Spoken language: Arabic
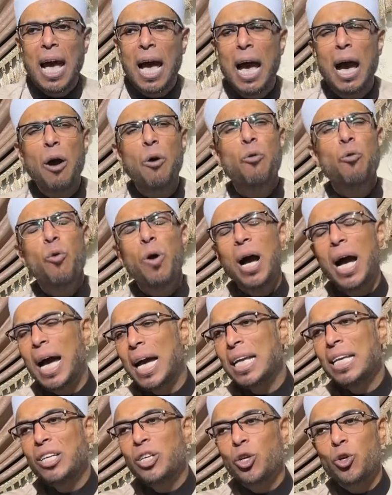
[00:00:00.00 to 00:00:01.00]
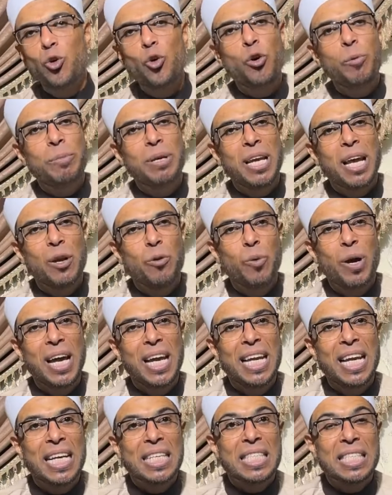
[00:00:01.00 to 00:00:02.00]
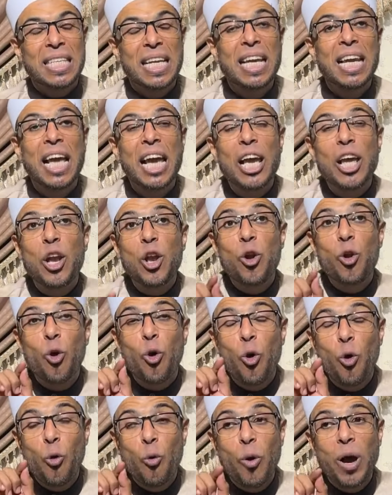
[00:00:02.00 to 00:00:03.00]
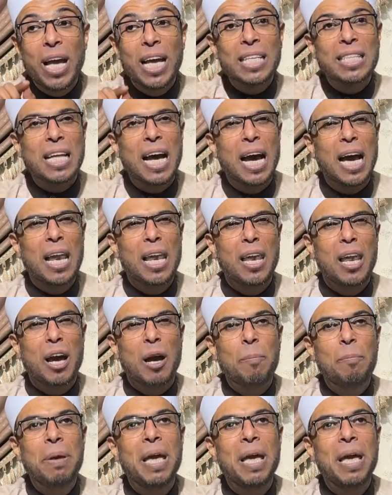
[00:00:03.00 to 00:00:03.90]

او اي نوع من انواع الاسئله اللي هو يتعلق